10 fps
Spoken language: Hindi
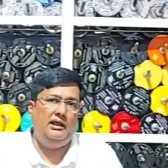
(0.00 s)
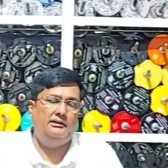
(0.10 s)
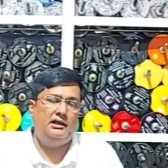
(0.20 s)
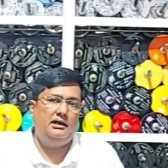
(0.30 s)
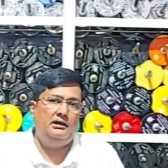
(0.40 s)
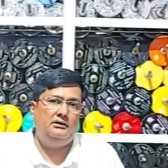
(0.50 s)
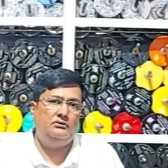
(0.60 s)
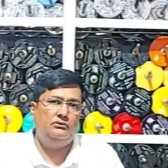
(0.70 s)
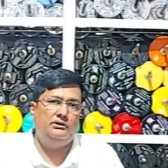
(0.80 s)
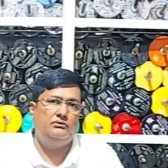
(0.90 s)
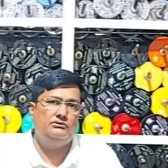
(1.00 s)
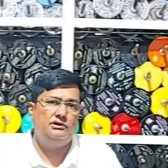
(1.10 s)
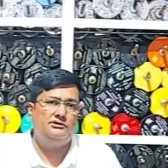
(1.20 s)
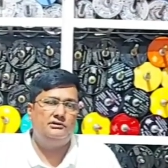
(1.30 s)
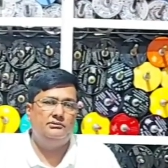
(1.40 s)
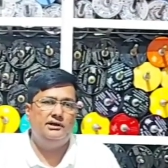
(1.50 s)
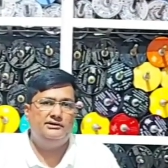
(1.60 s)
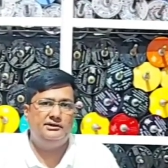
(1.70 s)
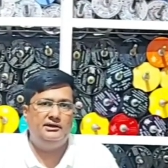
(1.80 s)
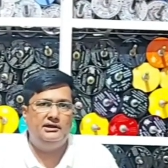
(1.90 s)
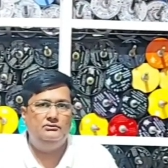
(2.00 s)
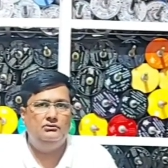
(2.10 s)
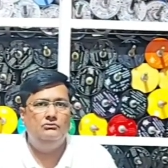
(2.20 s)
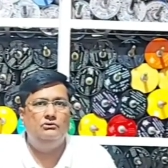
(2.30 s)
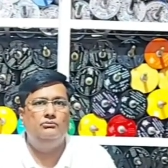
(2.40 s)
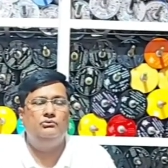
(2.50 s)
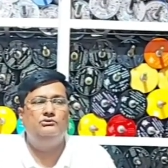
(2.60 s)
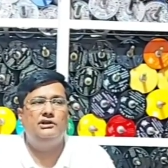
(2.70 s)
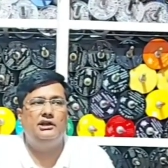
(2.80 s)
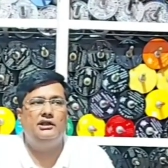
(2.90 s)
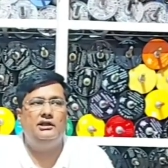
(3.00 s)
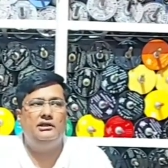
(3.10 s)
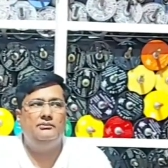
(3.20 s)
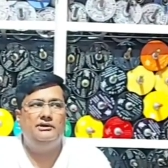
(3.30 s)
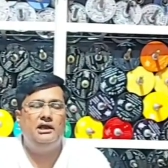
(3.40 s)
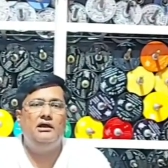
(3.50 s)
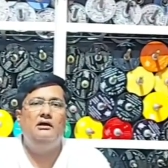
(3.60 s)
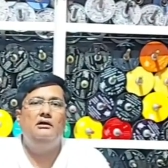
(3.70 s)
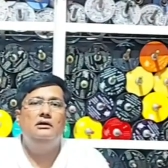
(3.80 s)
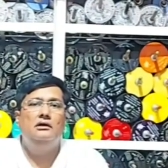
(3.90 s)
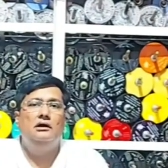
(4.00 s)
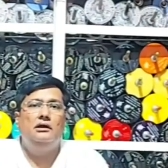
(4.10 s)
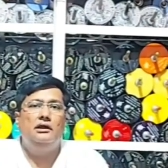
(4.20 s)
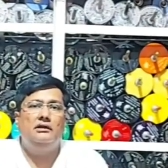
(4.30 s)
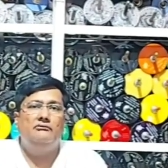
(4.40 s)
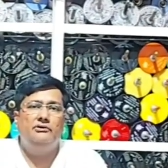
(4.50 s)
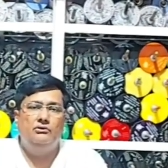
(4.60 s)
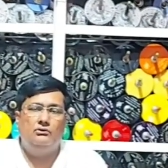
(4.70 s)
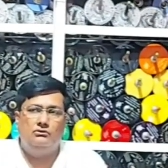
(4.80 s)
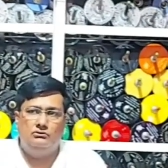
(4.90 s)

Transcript: आया था क्योंकि कुछ कस्टमर ऐसे हैं जो उनको पूछ रहे हैं कि भैया एक वीडियो